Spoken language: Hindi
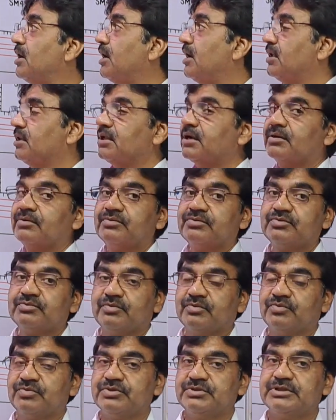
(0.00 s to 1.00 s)

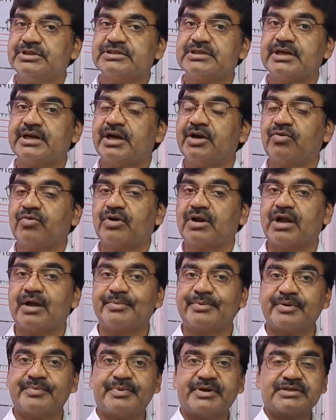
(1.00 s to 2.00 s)
अदर जैसे नेटवर्क
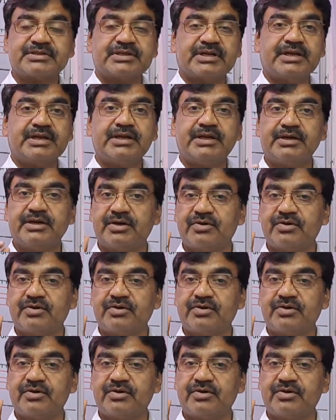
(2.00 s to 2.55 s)
आपके पास नहीं है